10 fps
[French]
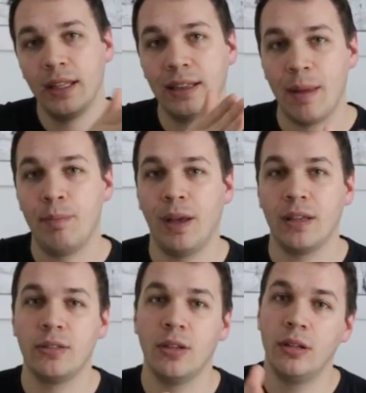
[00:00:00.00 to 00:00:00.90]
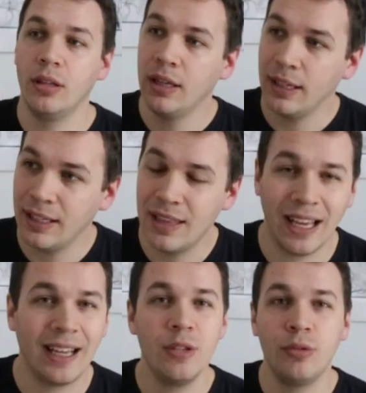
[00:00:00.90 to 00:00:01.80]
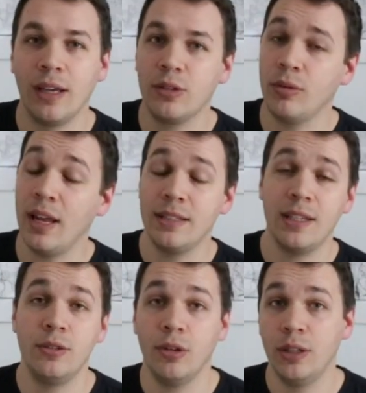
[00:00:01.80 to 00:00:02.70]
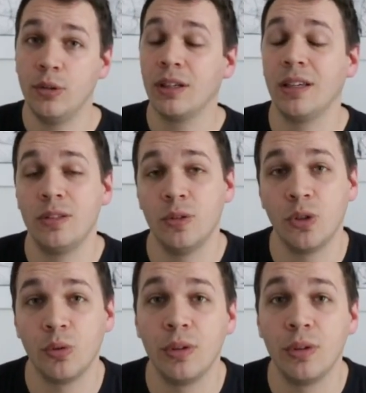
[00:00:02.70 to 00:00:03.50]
de la personne et de la résurrection de la seigneurie de Christ aujourd'hui.